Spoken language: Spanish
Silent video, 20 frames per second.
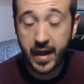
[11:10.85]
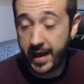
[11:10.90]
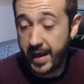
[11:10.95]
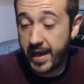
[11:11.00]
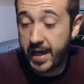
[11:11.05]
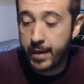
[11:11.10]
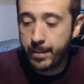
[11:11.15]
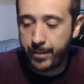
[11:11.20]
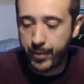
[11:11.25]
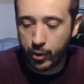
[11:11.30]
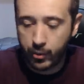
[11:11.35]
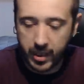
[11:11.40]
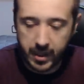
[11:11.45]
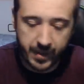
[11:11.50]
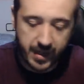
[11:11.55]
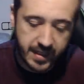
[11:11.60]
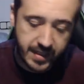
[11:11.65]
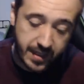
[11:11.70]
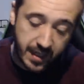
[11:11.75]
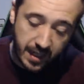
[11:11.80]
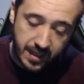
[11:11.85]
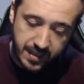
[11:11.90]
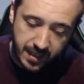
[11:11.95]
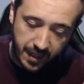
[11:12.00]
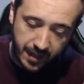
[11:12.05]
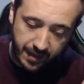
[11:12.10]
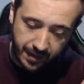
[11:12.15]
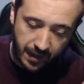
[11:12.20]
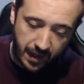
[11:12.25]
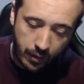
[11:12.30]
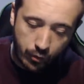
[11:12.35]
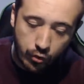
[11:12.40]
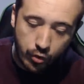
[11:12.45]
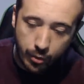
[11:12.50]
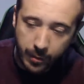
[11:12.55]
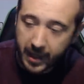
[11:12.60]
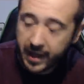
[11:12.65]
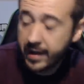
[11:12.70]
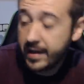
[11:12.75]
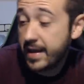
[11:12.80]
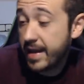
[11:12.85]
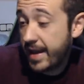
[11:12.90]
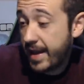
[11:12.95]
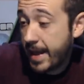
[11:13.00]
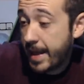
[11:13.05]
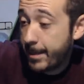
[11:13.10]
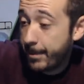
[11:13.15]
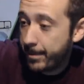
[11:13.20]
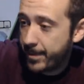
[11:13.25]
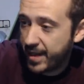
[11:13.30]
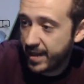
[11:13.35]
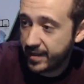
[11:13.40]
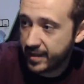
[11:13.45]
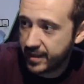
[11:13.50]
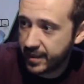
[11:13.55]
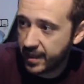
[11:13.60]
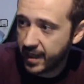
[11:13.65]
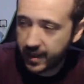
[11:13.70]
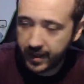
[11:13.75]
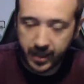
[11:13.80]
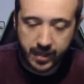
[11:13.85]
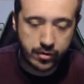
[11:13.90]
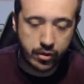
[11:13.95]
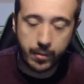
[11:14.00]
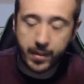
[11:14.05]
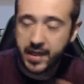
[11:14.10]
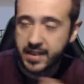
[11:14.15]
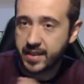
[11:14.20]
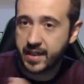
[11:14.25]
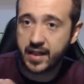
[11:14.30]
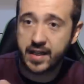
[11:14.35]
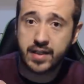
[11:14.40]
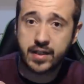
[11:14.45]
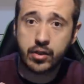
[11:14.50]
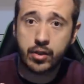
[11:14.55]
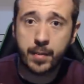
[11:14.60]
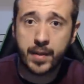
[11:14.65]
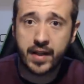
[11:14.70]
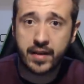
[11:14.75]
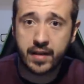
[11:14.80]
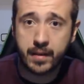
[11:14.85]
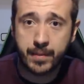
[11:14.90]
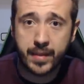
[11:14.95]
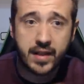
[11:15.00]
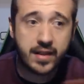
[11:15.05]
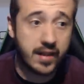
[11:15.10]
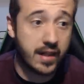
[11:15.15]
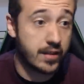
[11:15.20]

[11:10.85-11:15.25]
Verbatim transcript: El problema es que al salir de la curva empieza a tirar recto para sacar a Checo Pérez de pista.